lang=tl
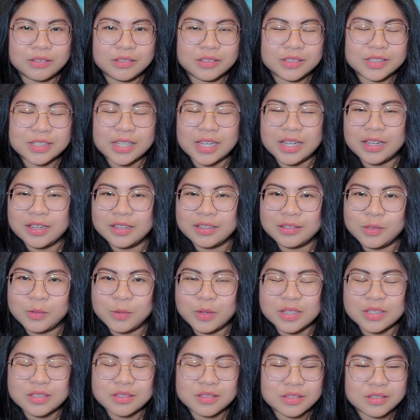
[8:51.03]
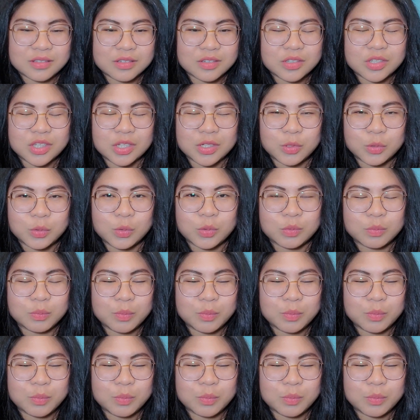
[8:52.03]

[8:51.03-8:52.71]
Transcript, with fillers: sa US Chinook.